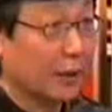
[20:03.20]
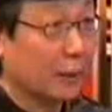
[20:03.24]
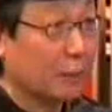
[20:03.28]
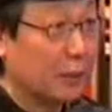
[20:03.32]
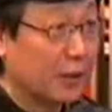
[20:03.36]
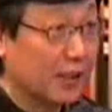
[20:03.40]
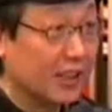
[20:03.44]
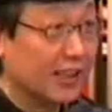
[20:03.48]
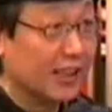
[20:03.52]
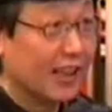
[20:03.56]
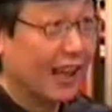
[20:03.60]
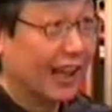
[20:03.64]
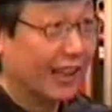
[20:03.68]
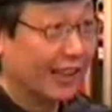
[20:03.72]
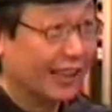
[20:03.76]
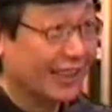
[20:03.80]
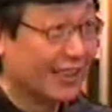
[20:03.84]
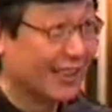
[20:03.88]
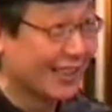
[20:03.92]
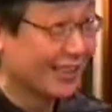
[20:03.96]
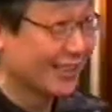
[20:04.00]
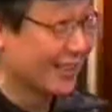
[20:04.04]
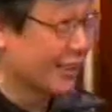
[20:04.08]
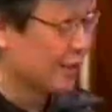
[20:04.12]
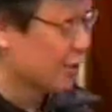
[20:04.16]
这个屁
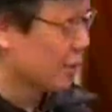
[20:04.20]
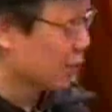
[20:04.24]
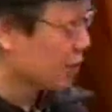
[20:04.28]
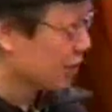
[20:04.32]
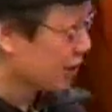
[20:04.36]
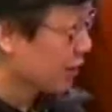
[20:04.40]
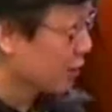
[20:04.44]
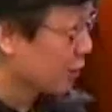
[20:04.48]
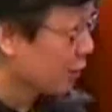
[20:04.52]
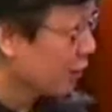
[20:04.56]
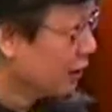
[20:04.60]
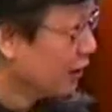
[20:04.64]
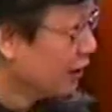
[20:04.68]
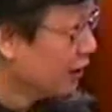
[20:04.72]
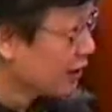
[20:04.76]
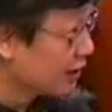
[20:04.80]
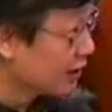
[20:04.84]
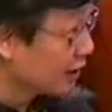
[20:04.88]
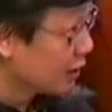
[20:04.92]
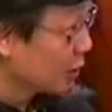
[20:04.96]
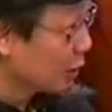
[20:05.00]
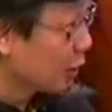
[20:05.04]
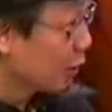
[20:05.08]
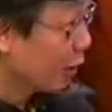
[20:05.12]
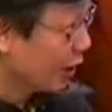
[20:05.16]
眼的这这种这种
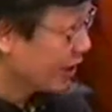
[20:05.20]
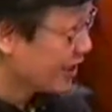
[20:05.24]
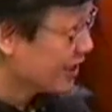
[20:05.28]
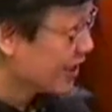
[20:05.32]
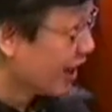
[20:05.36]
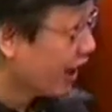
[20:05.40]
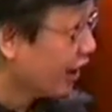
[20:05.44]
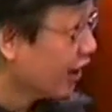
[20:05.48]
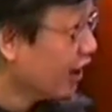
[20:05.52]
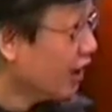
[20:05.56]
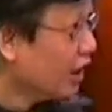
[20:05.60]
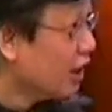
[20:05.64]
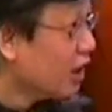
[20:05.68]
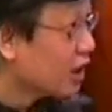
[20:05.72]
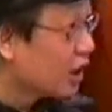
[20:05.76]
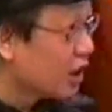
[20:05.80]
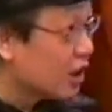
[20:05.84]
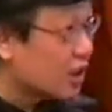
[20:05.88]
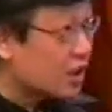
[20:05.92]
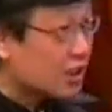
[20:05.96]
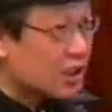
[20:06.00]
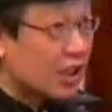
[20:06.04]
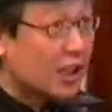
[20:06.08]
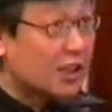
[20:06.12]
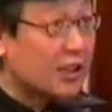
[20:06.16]
这种文章。
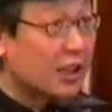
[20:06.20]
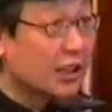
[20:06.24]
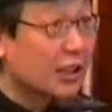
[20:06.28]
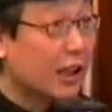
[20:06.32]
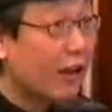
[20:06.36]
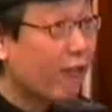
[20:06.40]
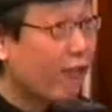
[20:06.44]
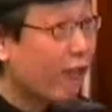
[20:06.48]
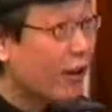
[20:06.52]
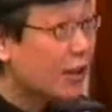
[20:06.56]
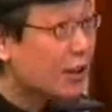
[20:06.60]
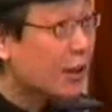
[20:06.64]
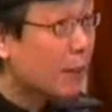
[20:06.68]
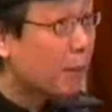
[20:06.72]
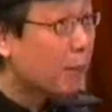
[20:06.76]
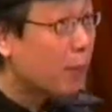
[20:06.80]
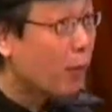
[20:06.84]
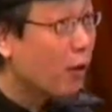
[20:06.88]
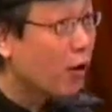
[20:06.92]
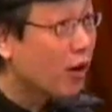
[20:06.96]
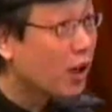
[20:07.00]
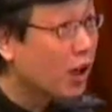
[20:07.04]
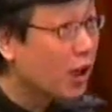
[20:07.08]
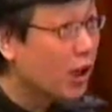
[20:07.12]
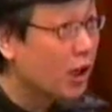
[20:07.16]
可是现在他发
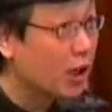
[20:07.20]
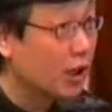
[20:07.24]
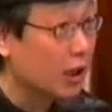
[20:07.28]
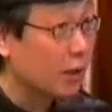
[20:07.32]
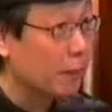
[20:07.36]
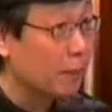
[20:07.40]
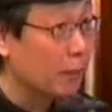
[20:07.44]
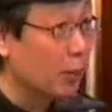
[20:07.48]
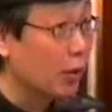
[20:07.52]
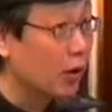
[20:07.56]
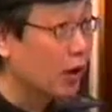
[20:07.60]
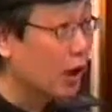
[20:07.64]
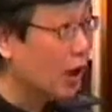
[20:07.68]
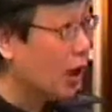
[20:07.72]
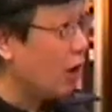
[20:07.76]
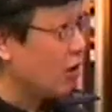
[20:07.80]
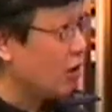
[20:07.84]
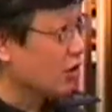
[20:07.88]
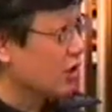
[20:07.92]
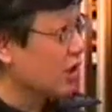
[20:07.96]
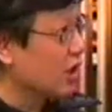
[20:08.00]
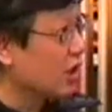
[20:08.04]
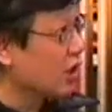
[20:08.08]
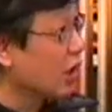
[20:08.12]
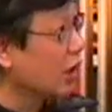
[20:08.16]
在博客里，博
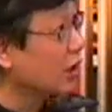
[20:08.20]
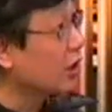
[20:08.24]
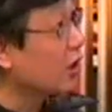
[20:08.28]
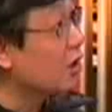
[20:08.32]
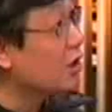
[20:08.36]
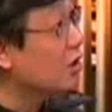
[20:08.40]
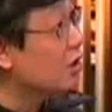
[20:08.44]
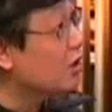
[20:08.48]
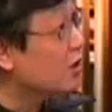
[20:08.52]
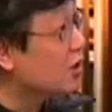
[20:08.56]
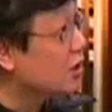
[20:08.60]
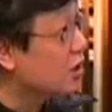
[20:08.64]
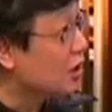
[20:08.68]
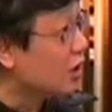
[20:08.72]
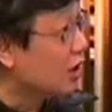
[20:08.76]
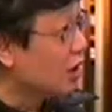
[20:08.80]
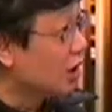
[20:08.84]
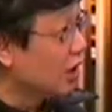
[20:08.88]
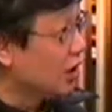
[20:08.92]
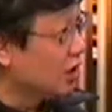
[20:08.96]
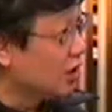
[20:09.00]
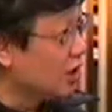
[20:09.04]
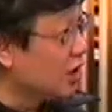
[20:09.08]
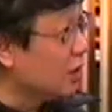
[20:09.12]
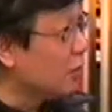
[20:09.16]
客好像他的日
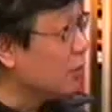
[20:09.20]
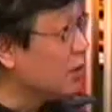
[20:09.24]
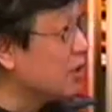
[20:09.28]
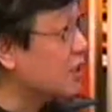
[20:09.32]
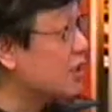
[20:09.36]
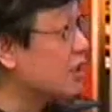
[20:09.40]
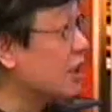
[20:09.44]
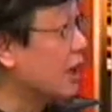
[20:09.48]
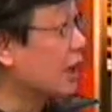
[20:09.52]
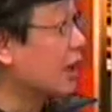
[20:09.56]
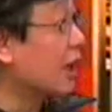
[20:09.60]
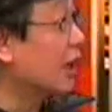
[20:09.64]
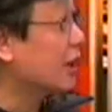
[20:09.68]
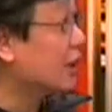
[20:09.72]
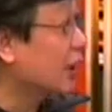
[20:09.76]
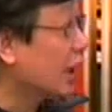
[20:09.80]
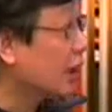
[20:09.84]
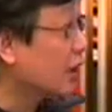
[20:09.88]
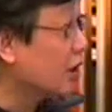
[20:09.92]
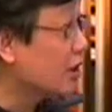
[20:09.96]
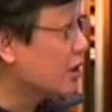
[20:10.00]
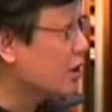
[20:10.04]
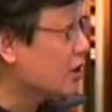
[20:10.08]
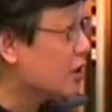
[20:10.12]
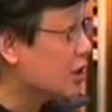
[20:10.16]
记，你们是在
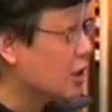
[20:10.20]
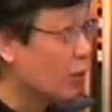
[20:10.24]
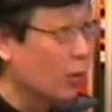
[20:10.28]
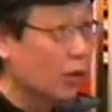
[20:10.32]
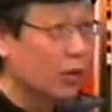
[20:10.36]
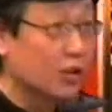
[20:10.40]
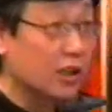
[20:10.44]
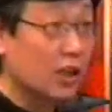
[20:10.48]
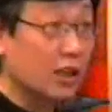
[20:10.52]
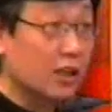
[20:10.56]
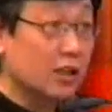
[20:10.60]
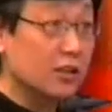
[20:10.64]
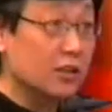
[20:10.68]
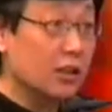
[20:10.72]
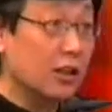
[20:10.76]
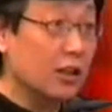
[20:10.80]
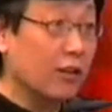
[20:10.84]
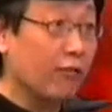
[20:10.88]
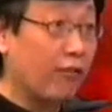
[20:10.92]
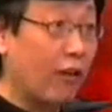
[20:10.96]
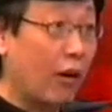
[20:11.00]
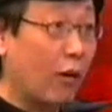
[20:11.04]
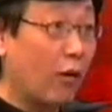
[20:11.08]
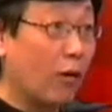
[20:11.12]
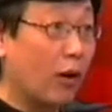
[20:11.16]
看他的日记，我在日
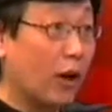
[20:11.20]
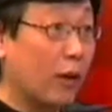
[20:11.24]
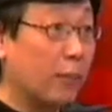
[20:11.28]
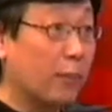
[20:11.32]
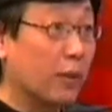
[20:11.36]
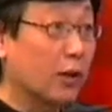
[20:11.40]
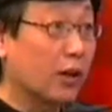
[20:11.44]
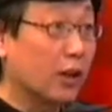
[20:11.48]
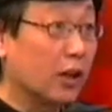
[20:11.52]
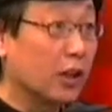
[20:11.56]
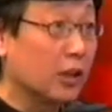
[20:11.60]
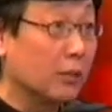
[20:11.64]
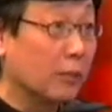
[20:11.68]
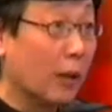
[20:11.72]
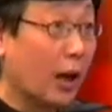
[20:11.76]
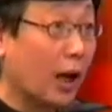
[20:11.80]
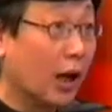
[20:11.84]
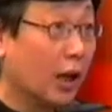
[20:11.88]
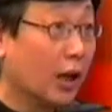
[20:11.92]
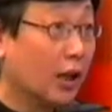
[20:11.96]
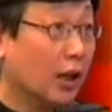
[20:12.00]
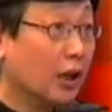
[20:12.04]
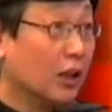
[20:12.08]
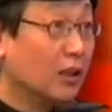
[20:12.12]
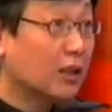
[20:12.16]
记里发火还不可
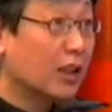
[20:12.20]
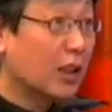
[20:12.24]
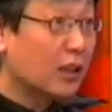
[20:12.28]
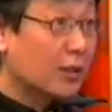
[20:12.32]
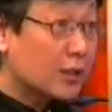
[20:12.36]
以吗？